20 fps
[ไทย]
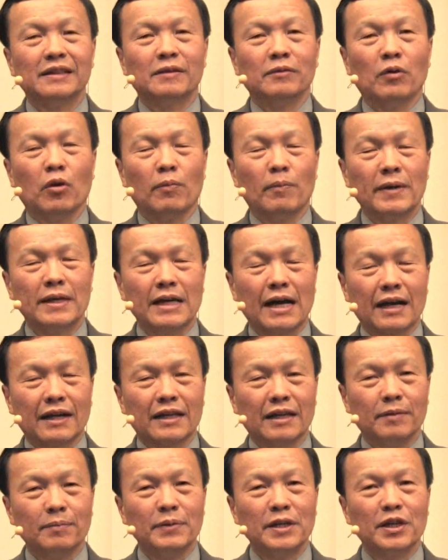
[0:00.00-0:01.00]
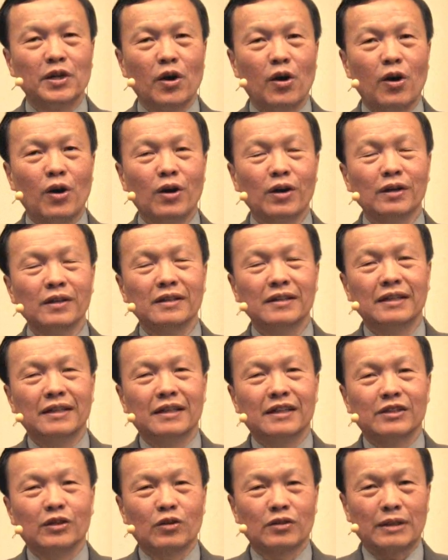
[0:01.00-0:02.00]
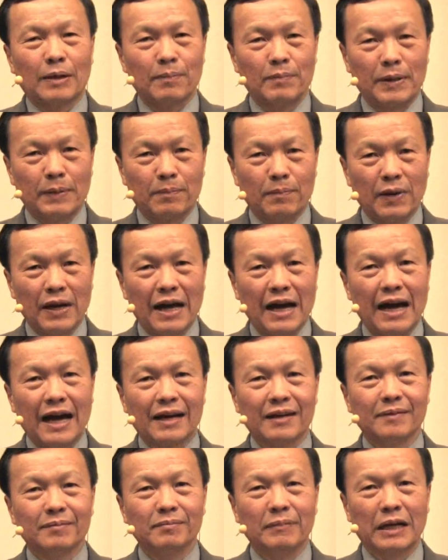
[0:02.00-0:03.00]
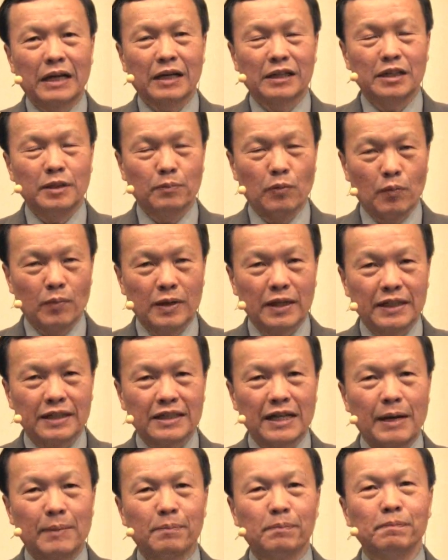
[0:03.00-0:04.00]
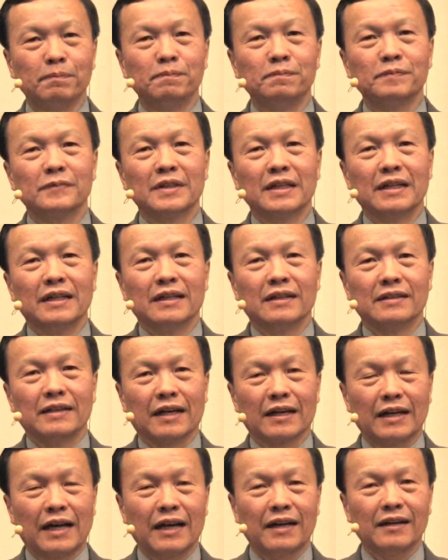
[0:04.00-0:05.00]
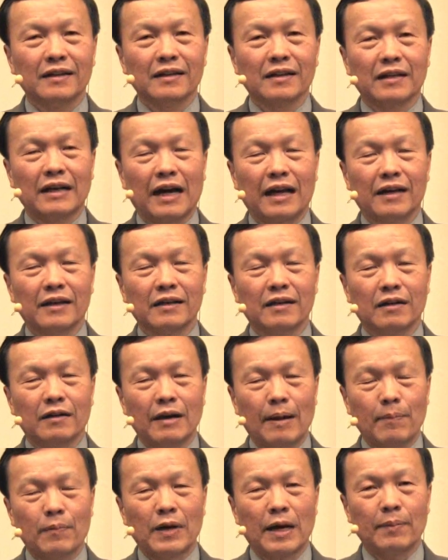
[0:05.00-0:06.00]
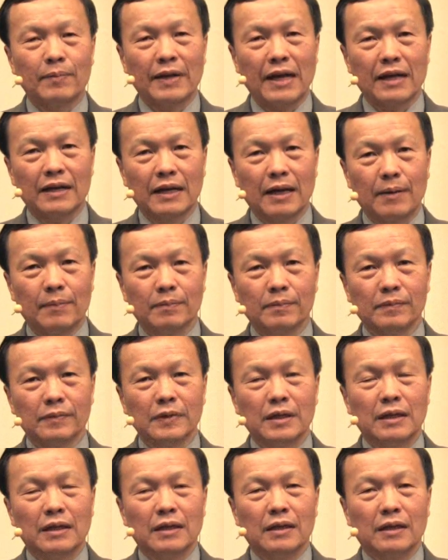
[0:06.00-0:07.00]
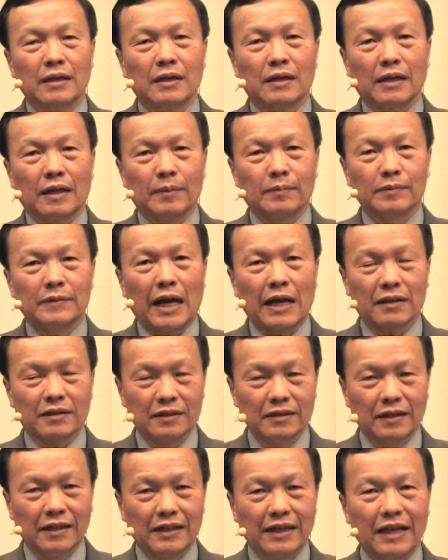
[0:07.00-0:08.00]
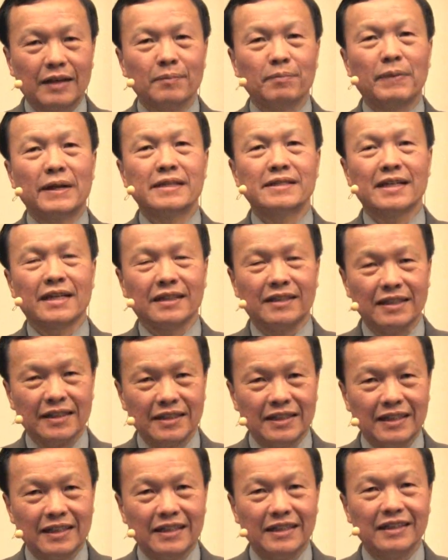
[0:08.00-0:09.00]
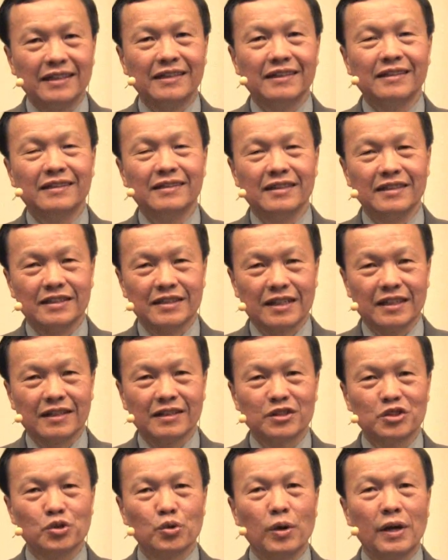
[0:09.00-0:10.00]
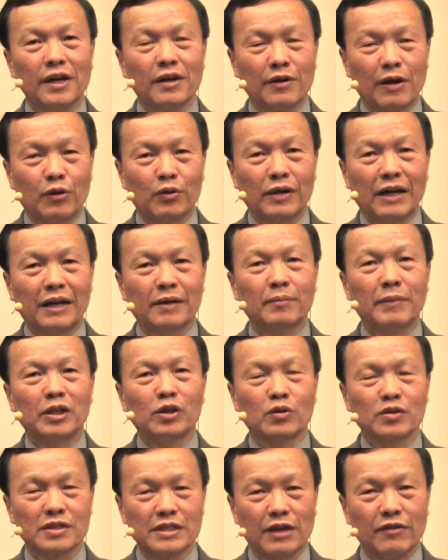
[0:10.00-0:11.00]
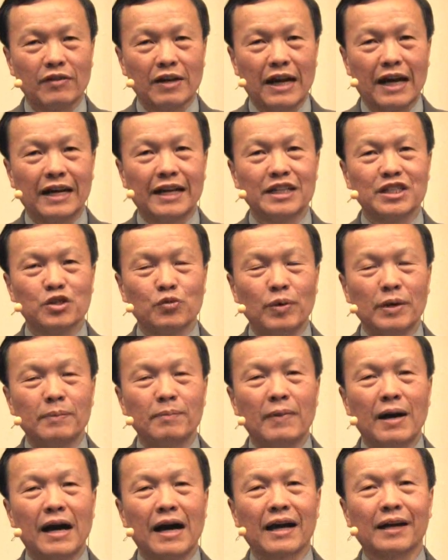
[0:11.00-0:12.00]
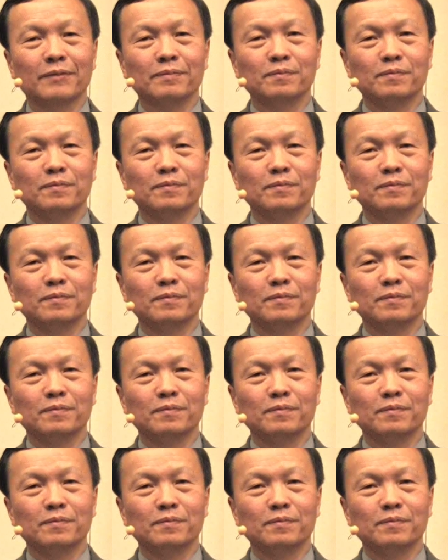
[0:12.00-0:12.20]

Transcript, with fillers: ผมไม่อยากเห็นพี่น้องต้องทำผิดพลาดเหมือนกับที่ผมเคยทำดังนั้นการรับคำแนะนำคำตักเตือนนั้นเป็นสิ่งที่ดี ที่จะช่วยให้เรานั้นไม่ต้องเสียเวลาในชีวิตมาก